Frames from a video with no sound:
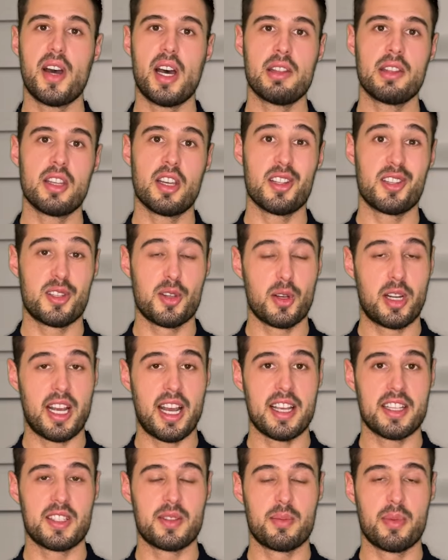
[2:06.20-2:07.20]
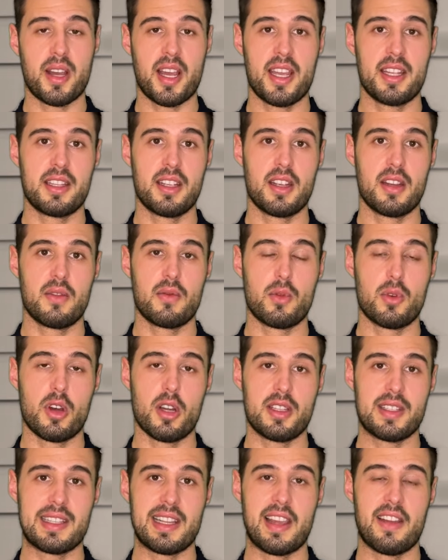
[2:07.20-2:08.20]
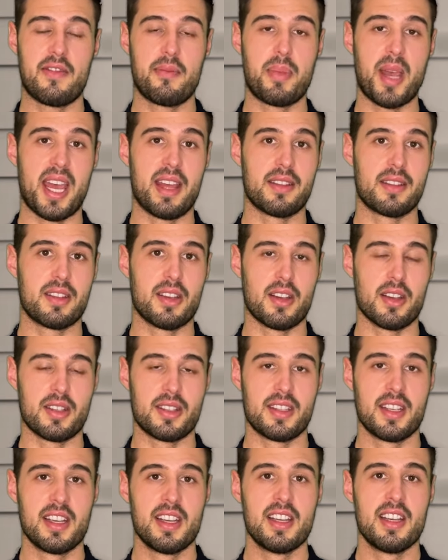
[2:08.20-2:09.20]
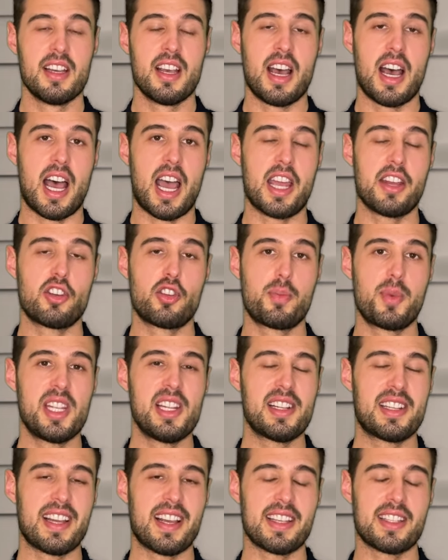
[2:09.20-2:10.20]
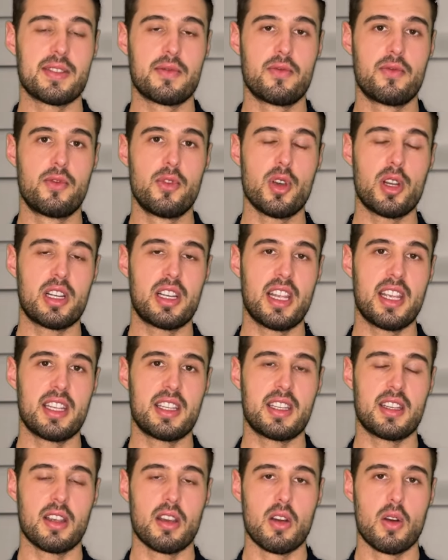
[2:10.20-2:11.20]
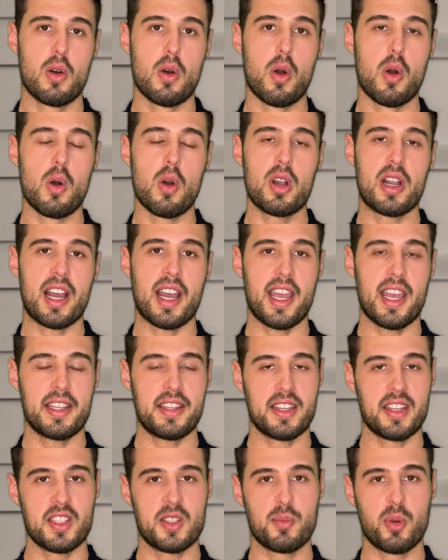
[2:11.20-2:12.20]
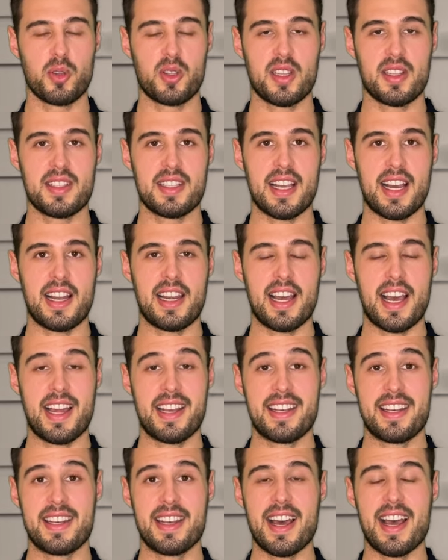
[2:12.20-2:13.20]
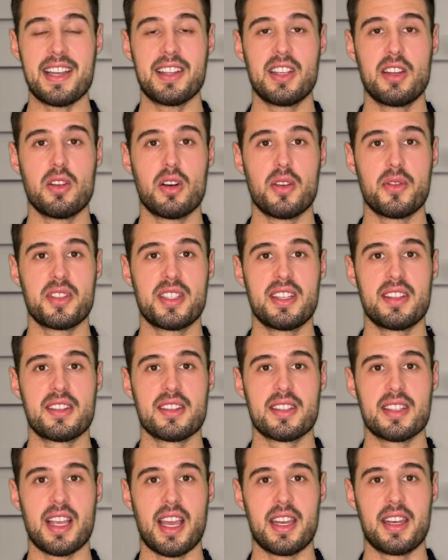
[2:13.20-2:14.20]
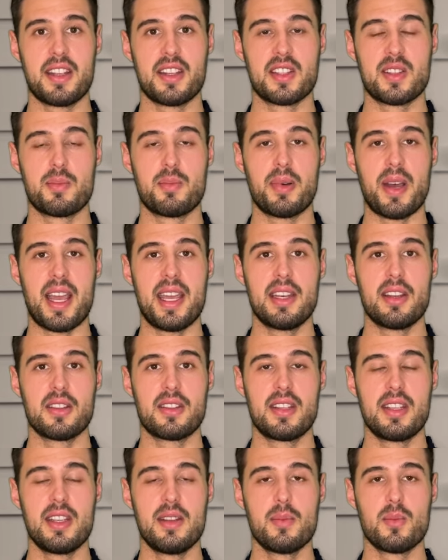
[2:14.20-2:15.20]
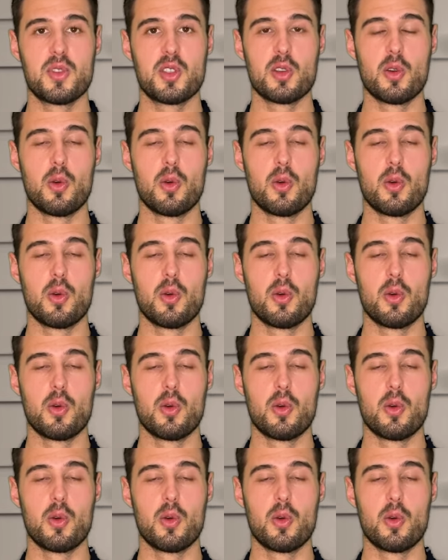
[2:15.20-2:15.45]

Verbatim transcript: Thunder zu Gast bei den Wroclaw Panthers. Ein Spiel, das wirklich hochkarätiges Potenzial hat nach den Offseason signings beider Teams